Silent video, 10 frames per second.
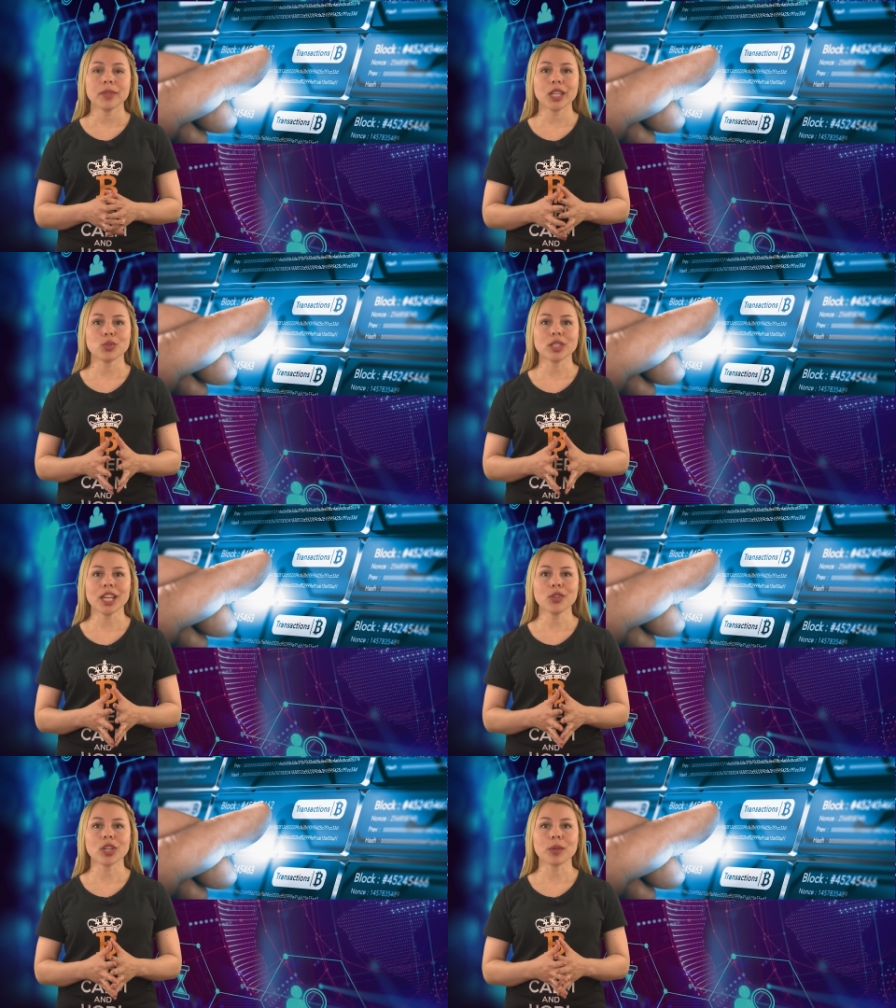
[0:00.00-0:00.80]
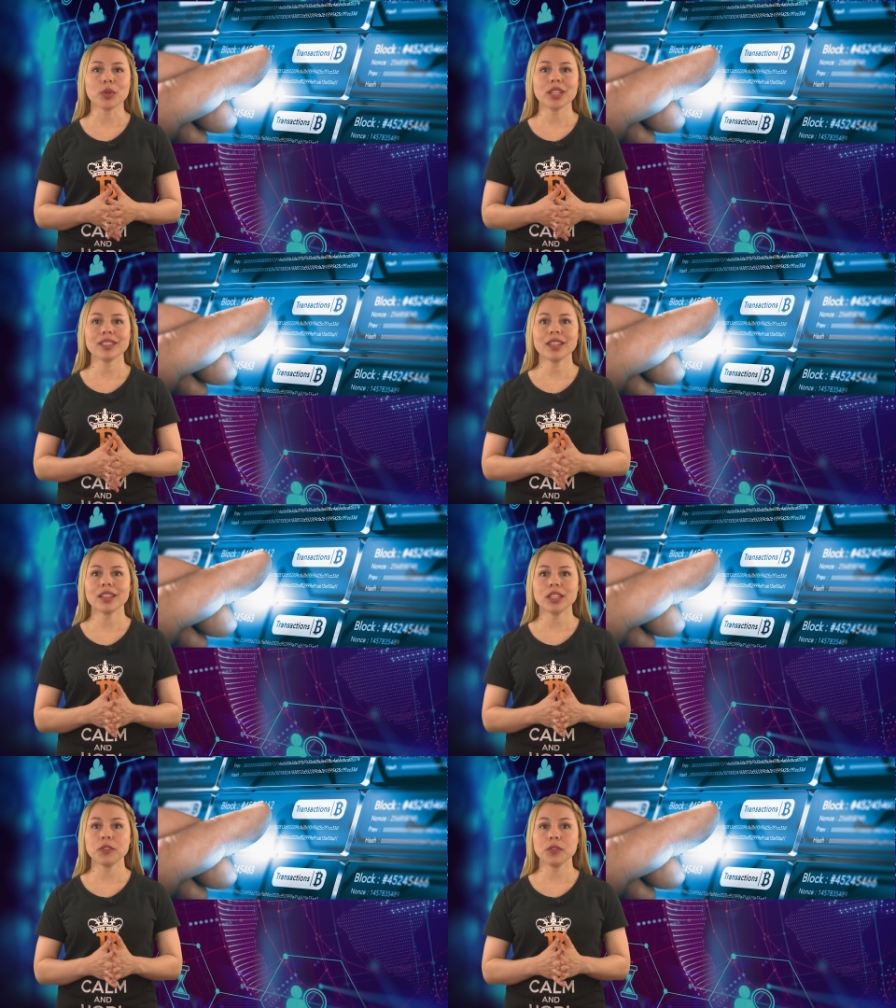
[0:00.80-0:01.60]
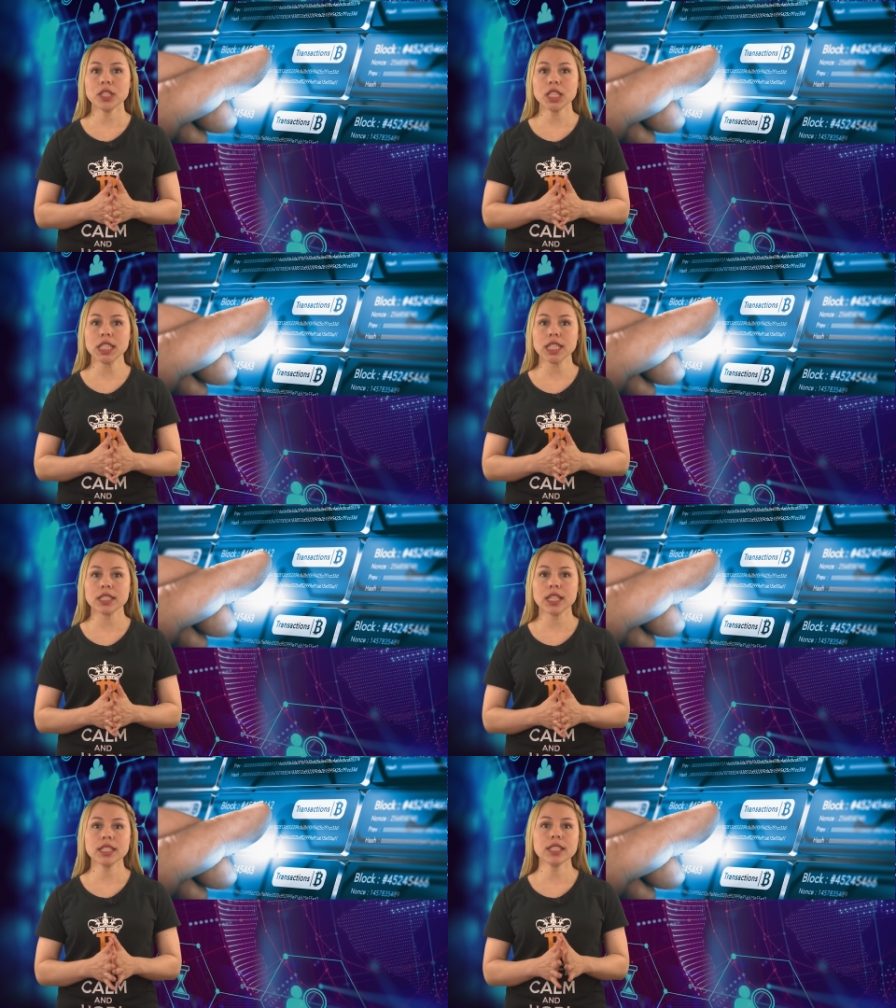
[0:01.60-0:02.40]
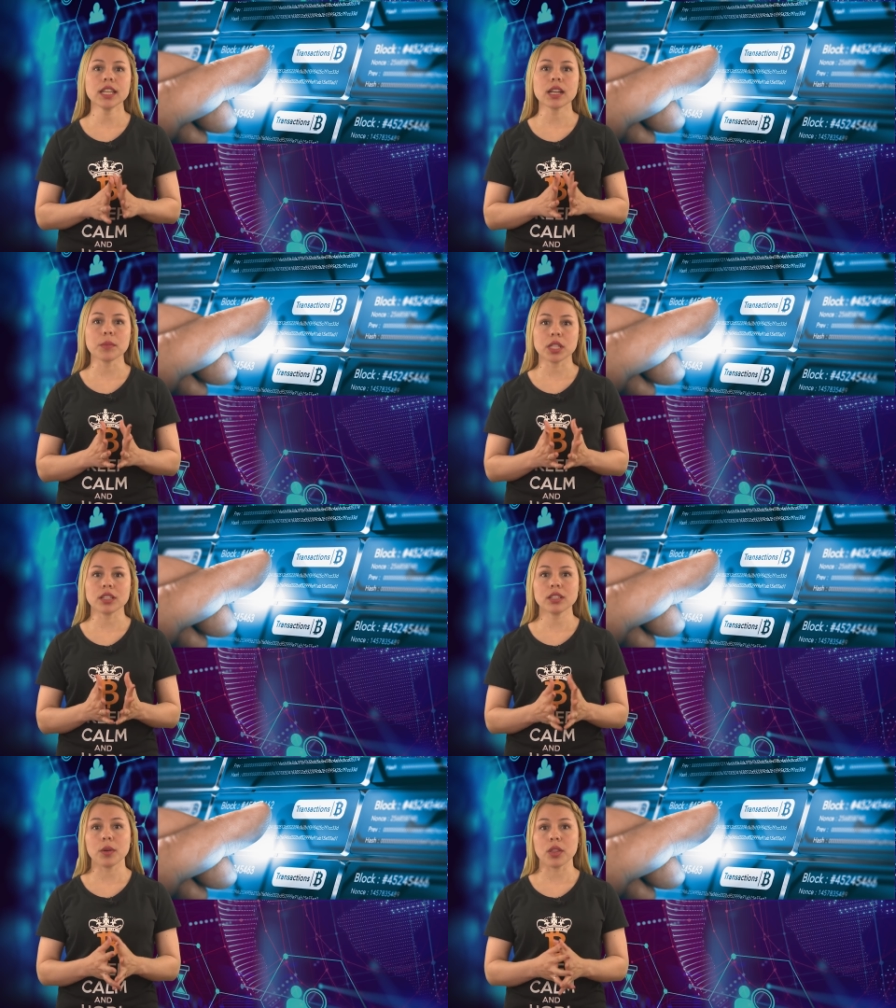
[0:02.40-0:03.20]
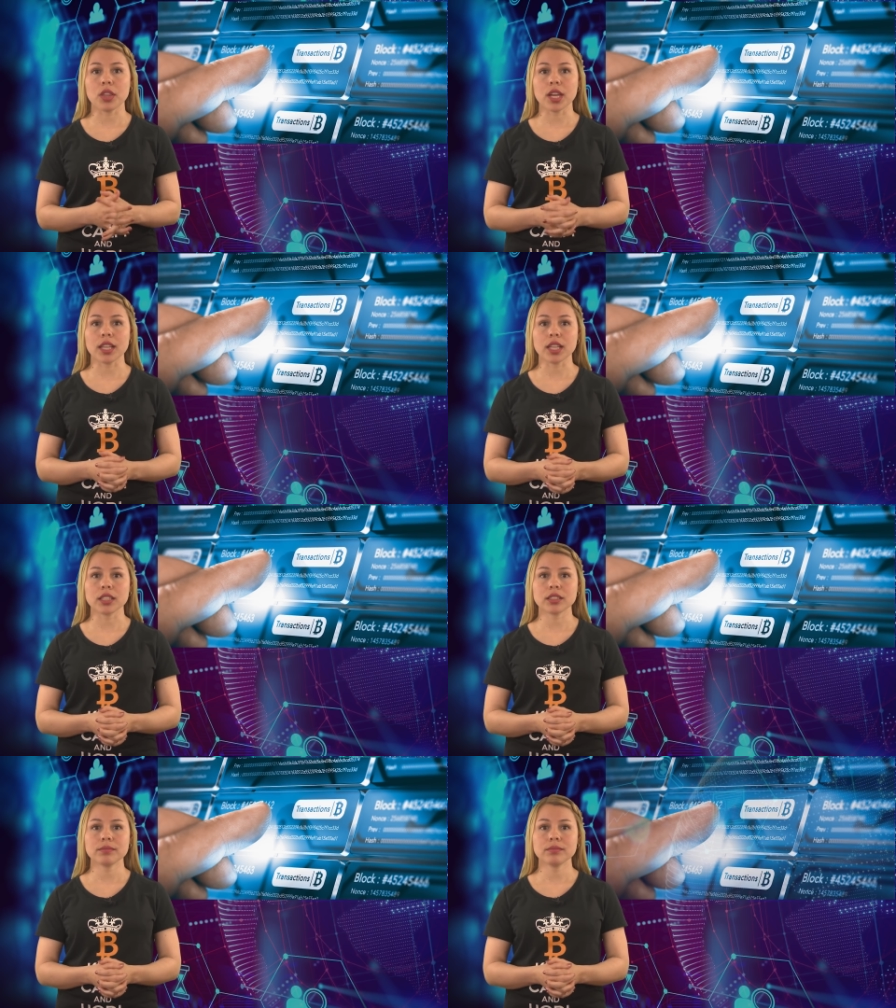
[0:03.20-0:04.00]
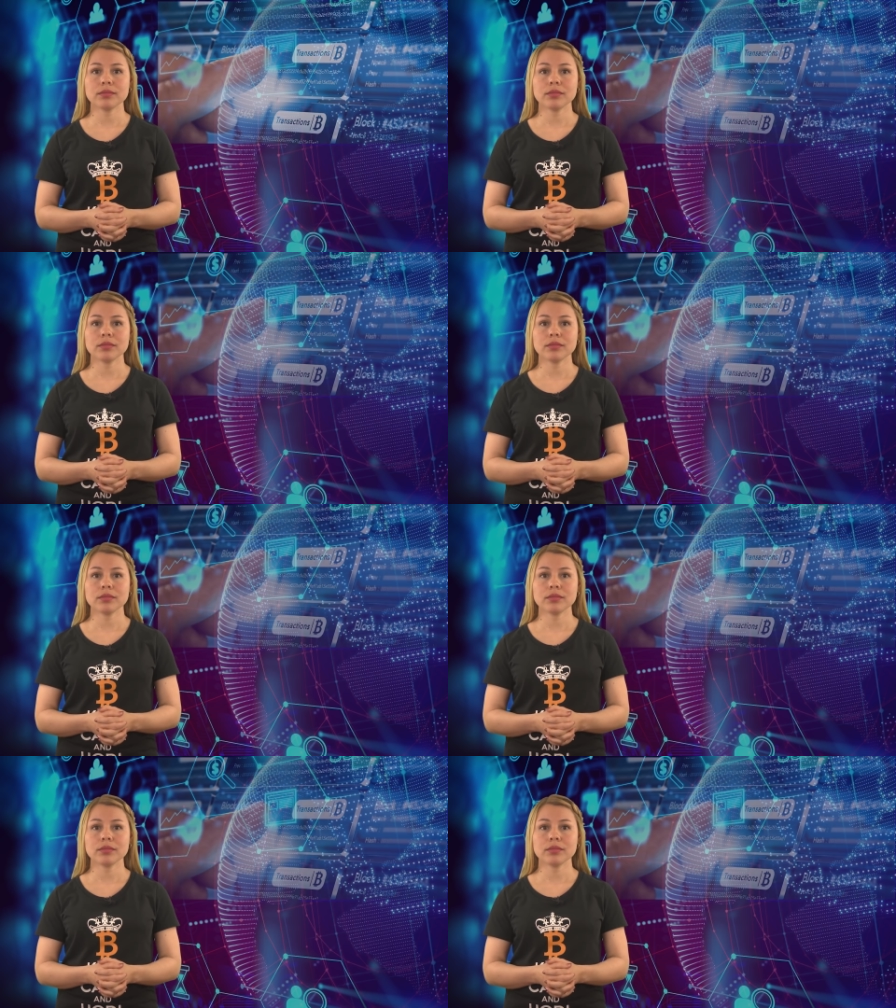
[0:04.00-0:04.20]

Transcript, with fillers: Esto es algo que puede ser difícil de hacer sin herramientas avanzadas.